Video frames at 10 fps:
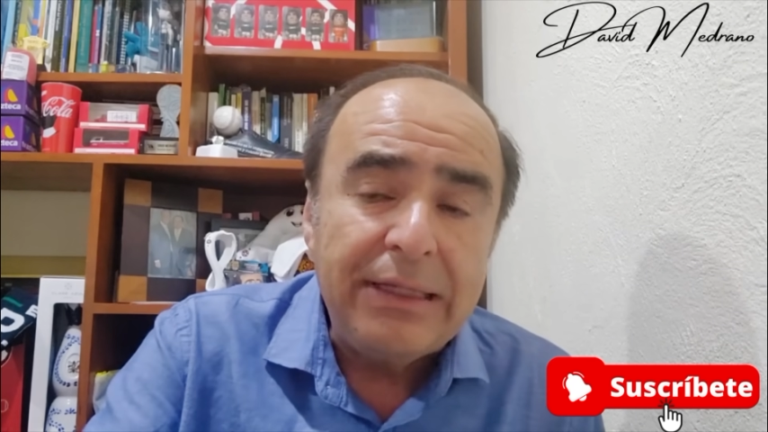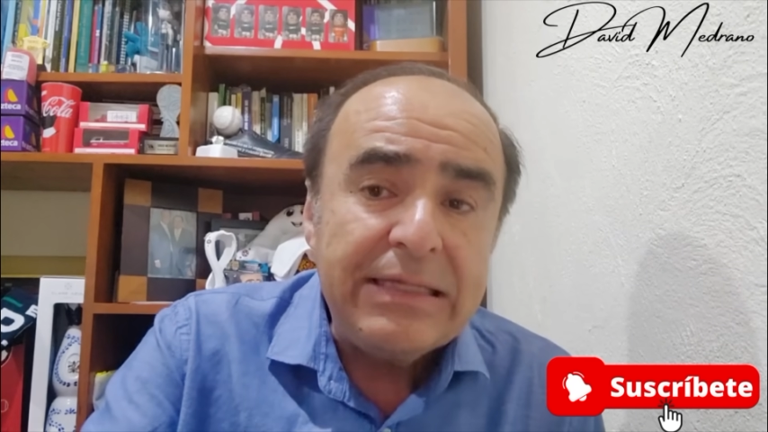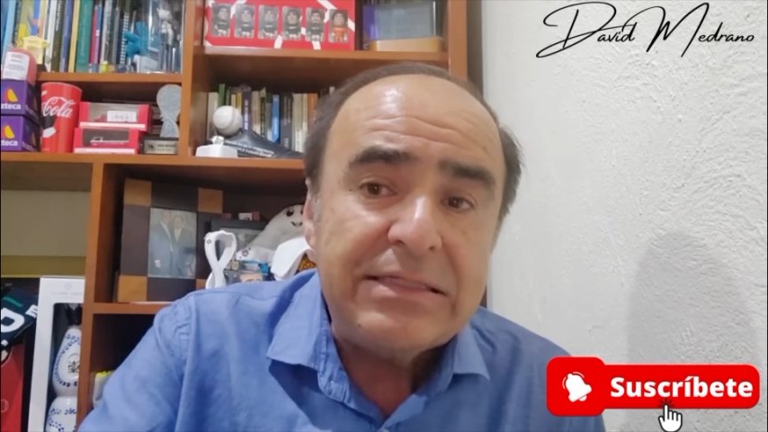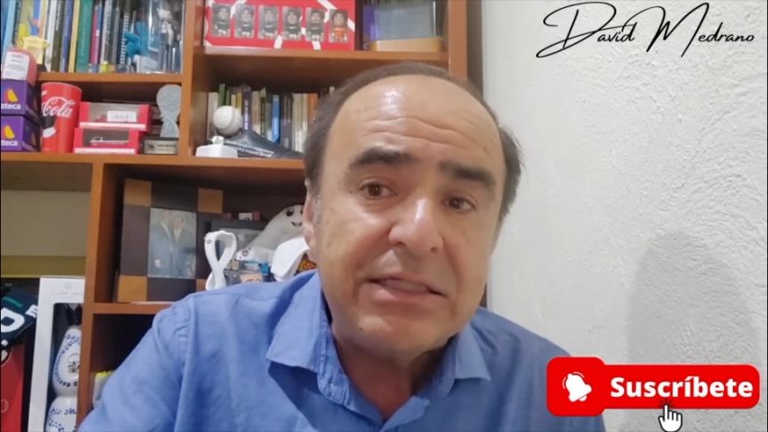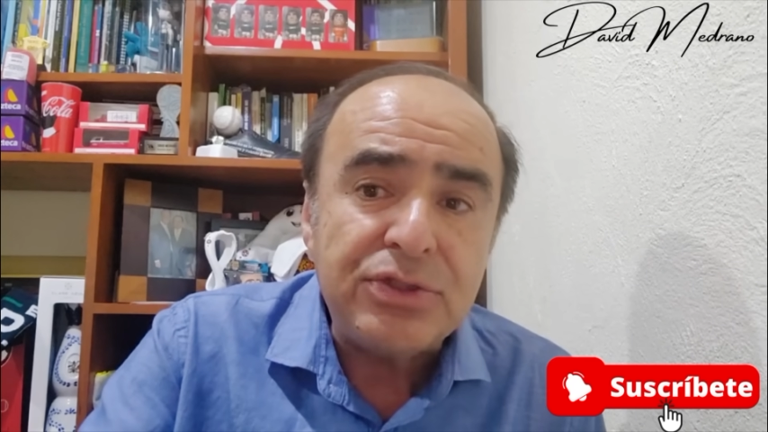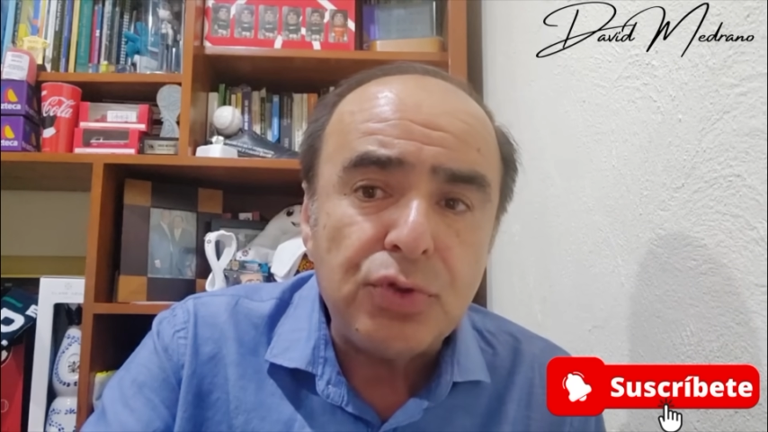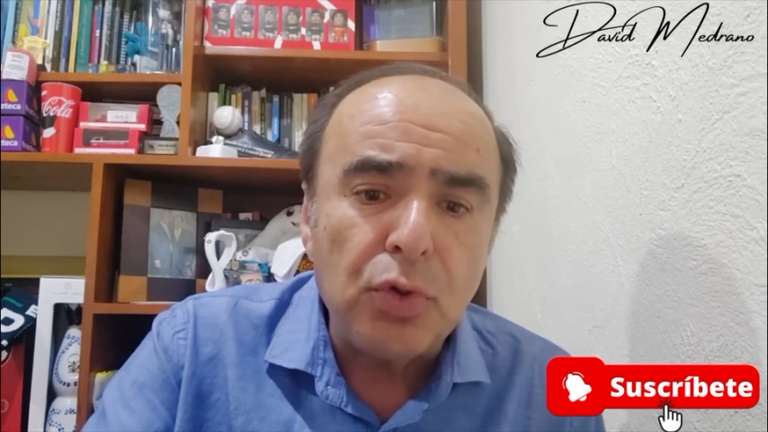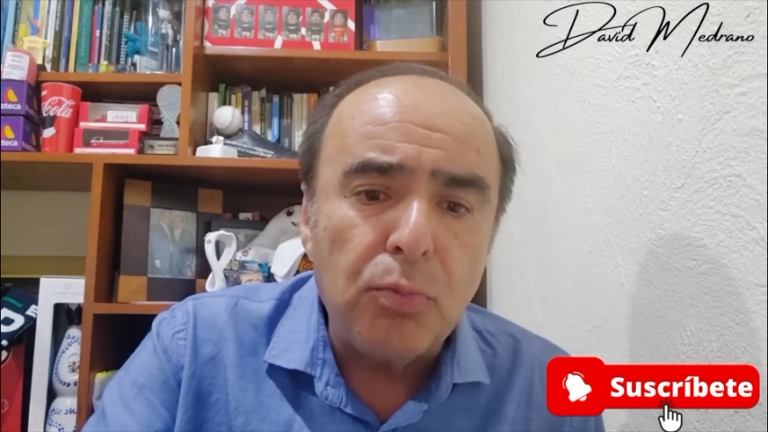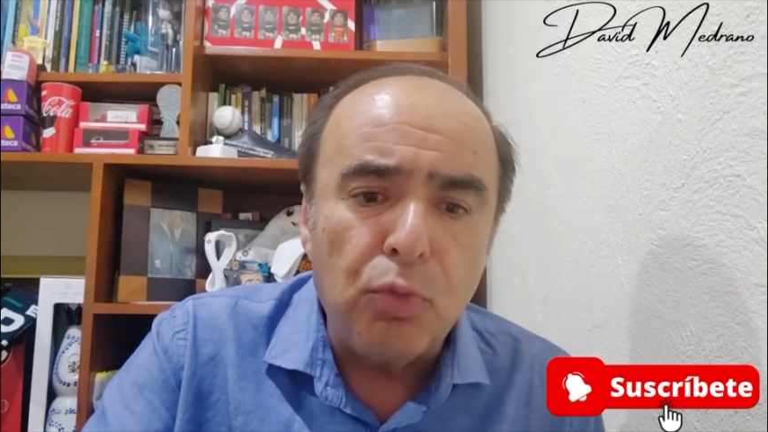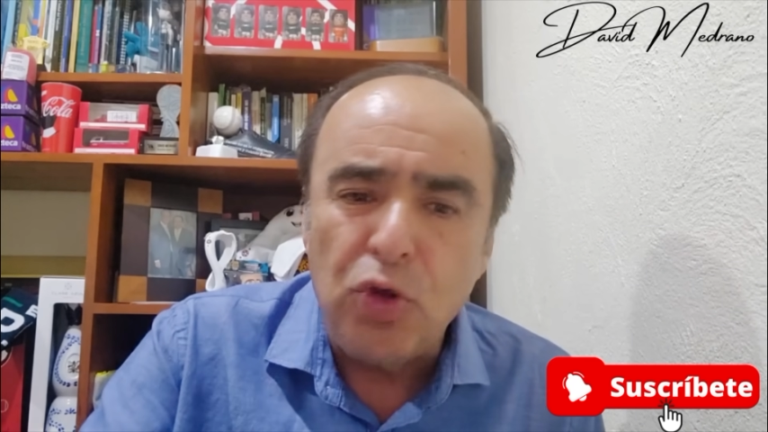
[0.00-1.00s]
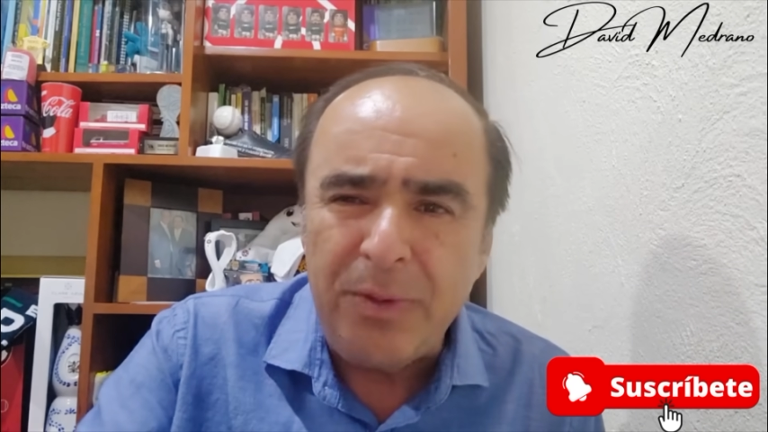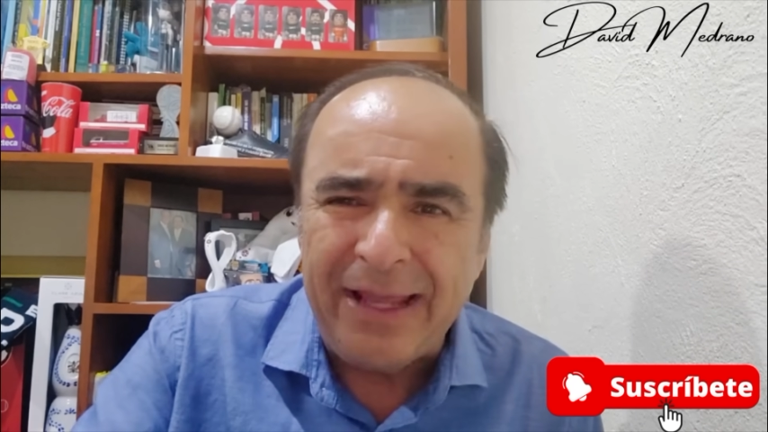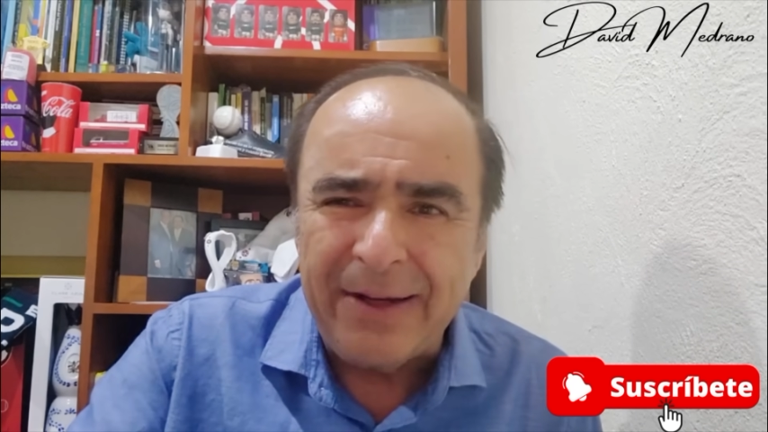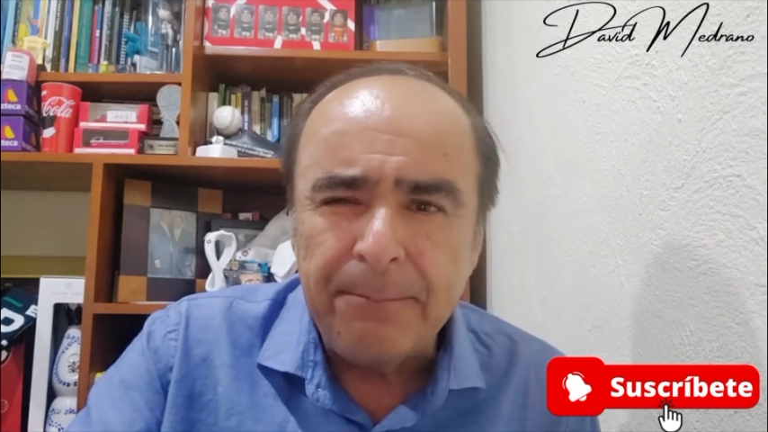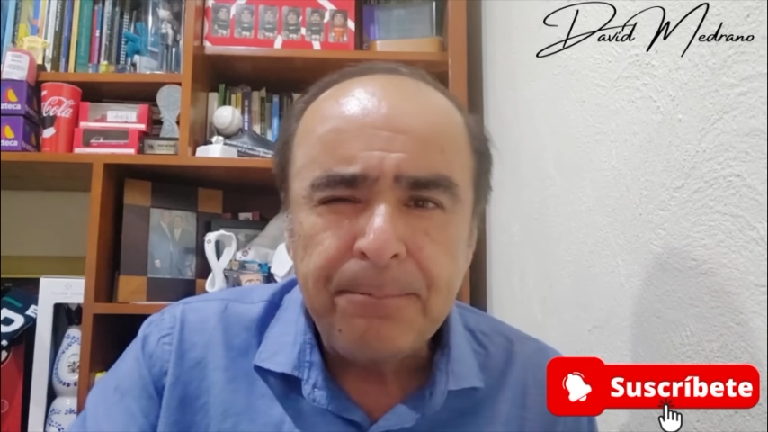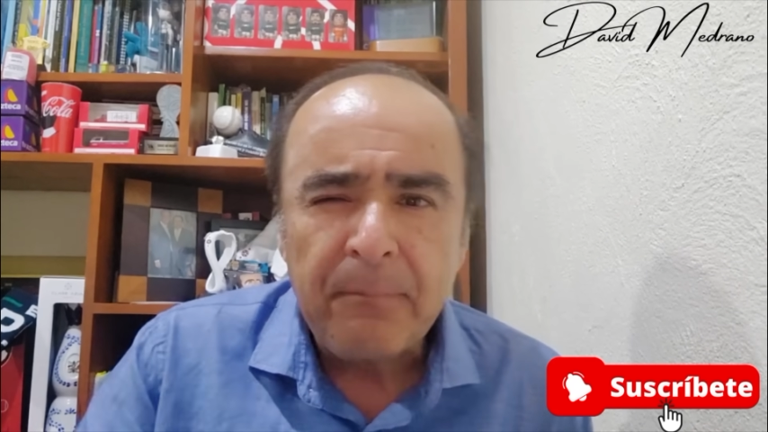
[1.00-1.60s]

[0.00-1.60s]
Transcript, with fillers: insisto, muy bien.